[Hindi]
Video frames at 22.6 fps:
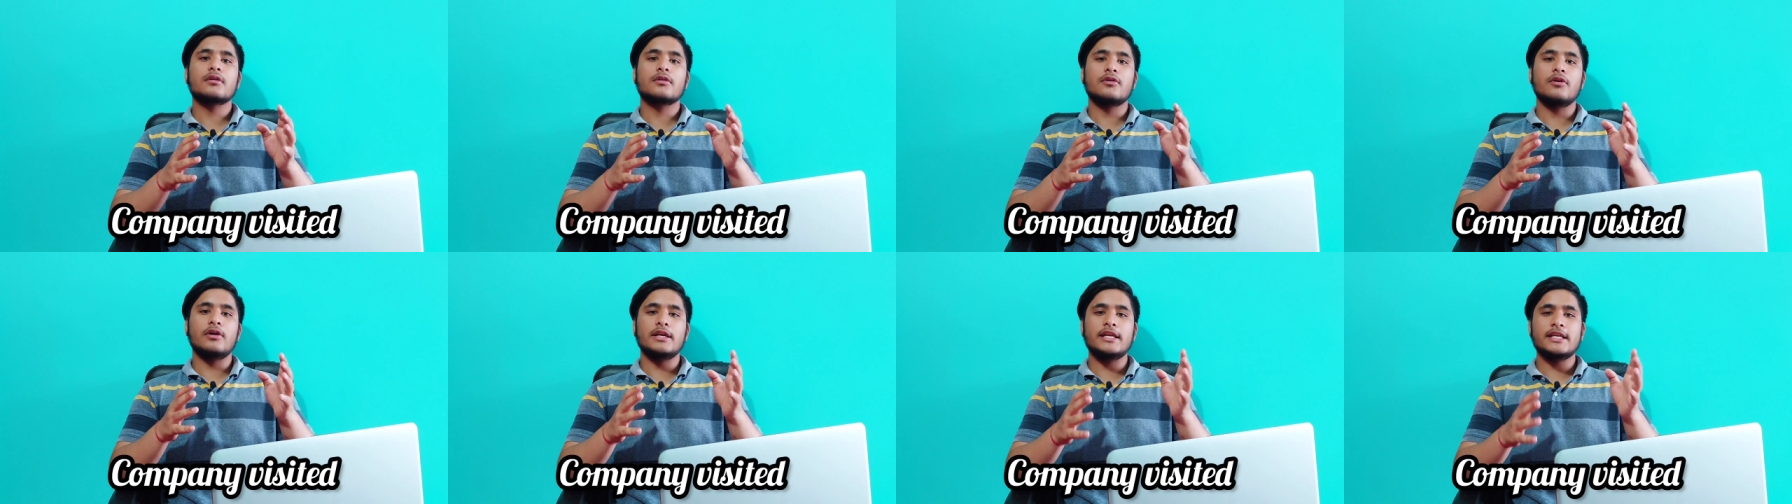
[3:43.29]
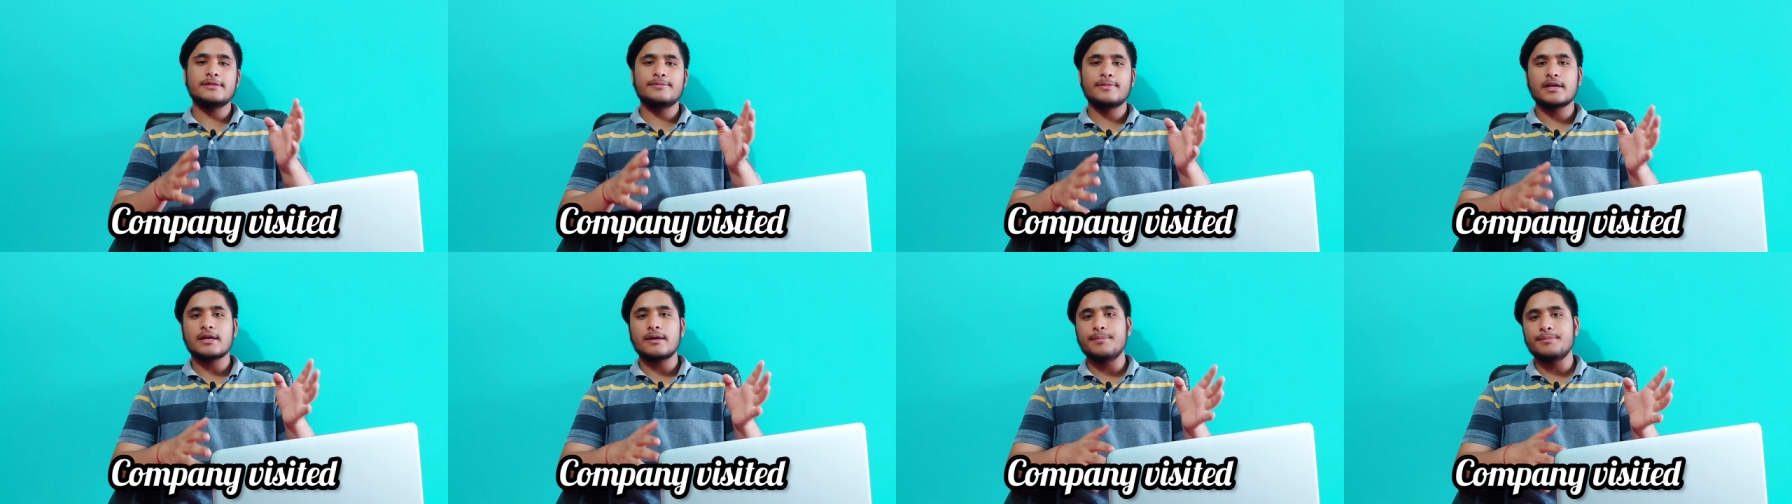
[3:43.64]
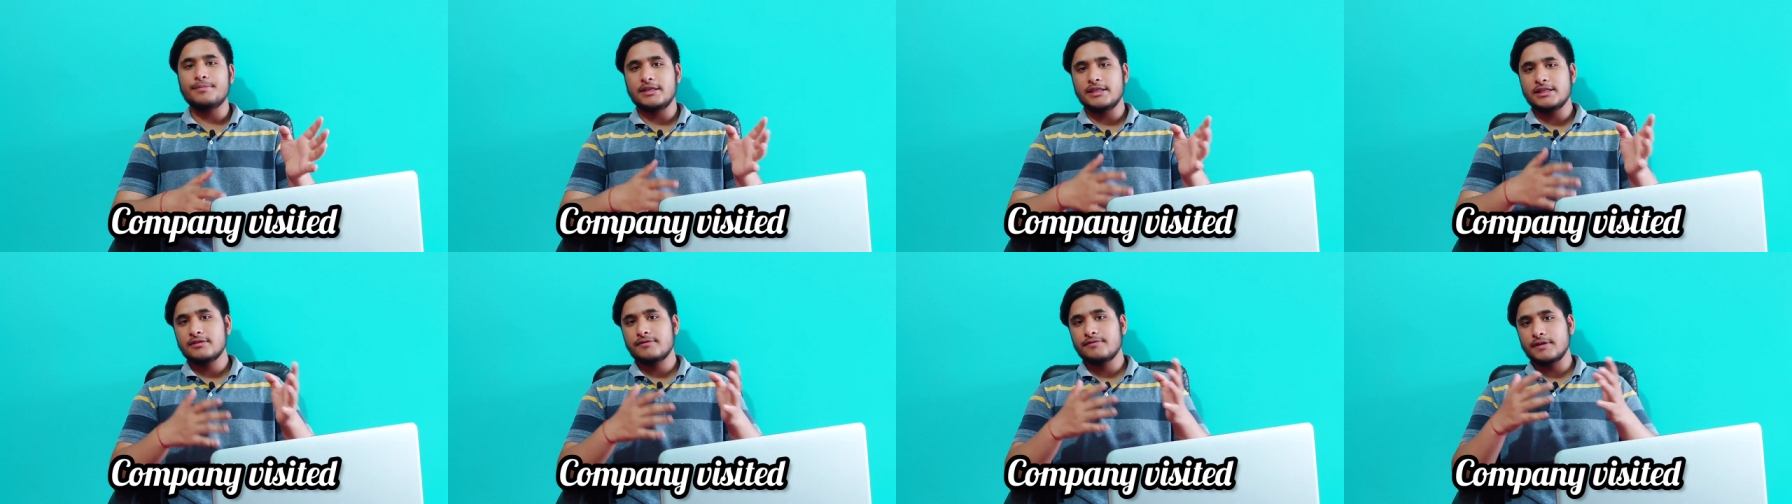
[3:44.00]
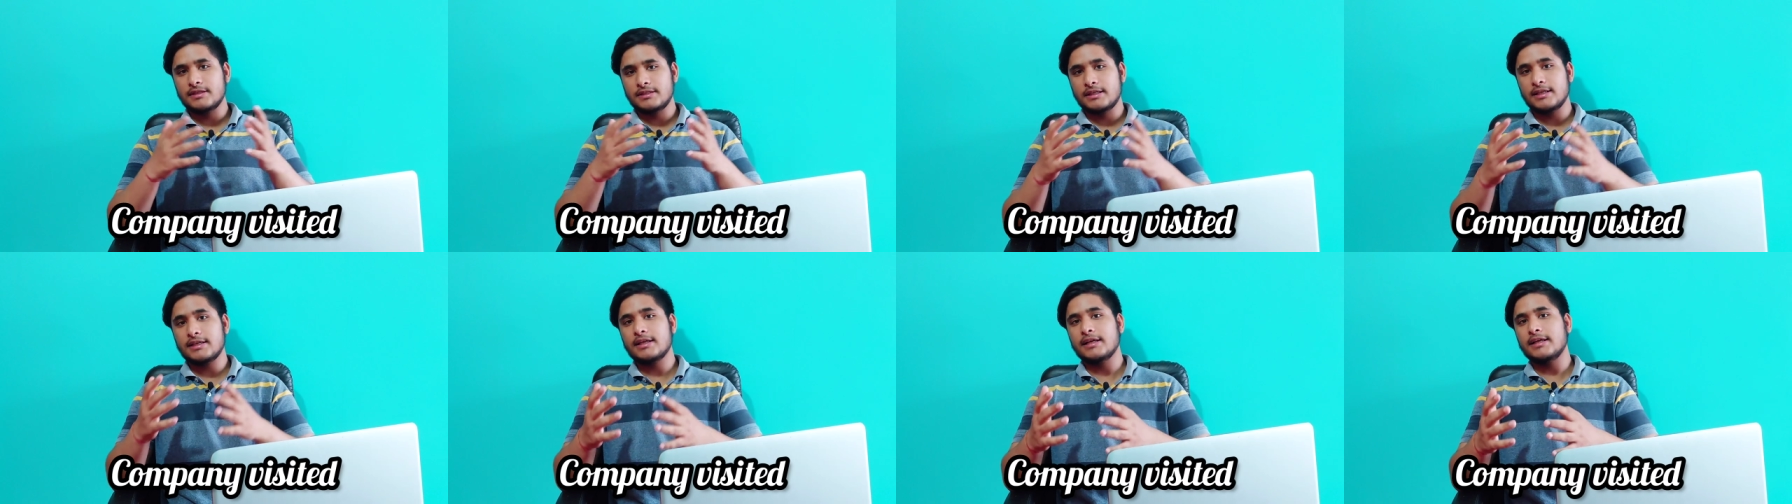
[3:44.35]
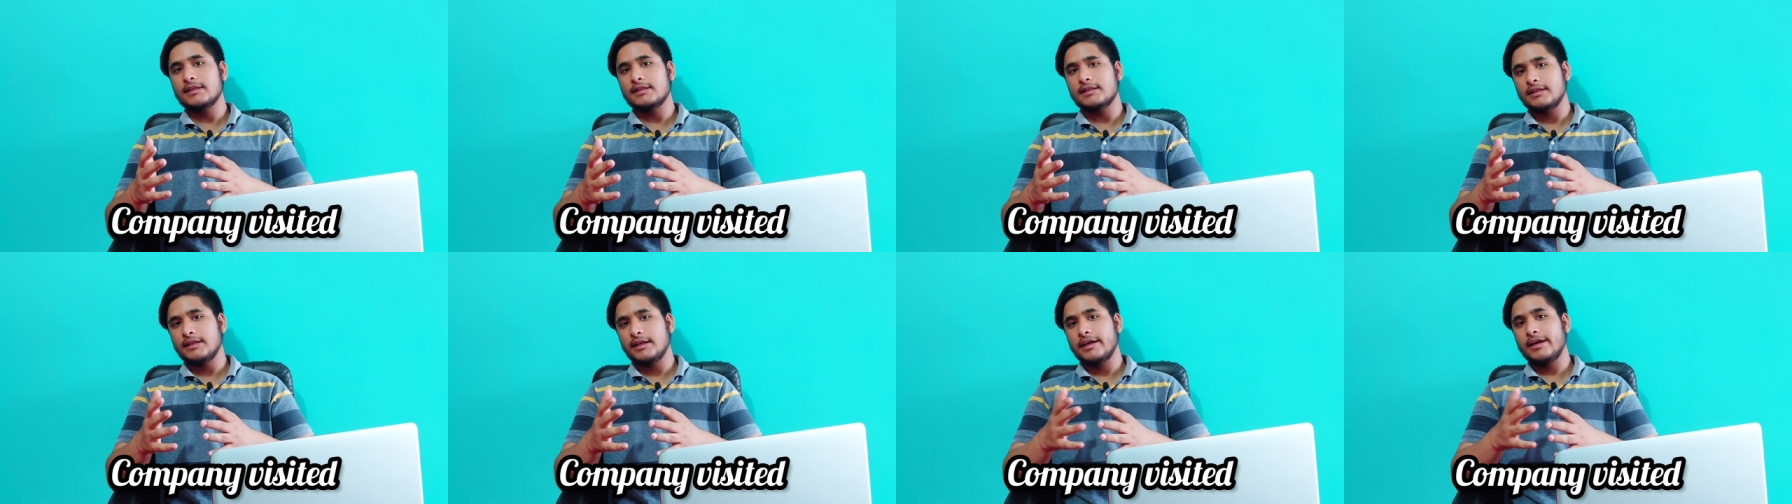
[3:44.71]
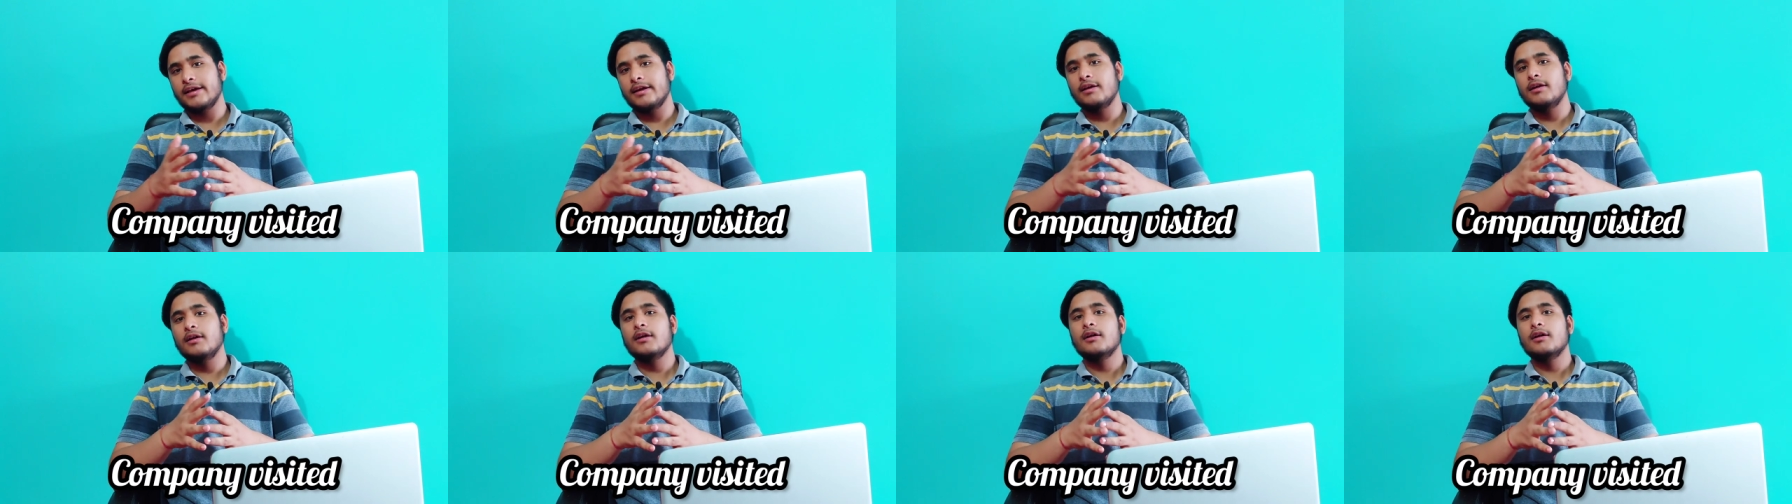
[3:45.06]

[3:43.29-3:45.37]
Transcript: कॉलेज में कंपनीज़ विजिट करती है